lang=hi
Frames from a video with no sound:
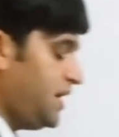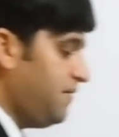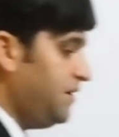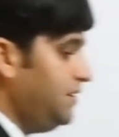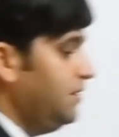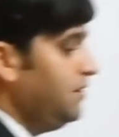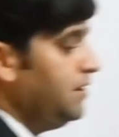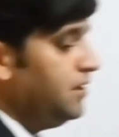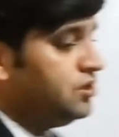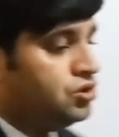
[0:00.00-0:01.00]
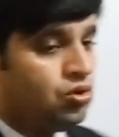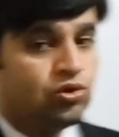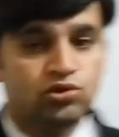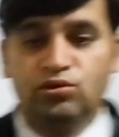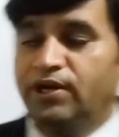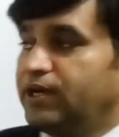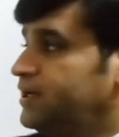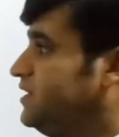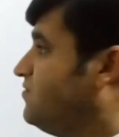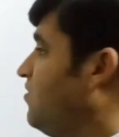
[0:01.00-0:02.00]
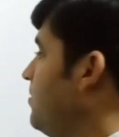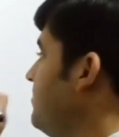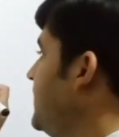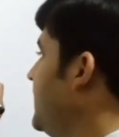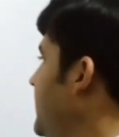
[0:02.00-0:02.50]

सेवन तो स्टूडेंट अगर इस फॉर्म में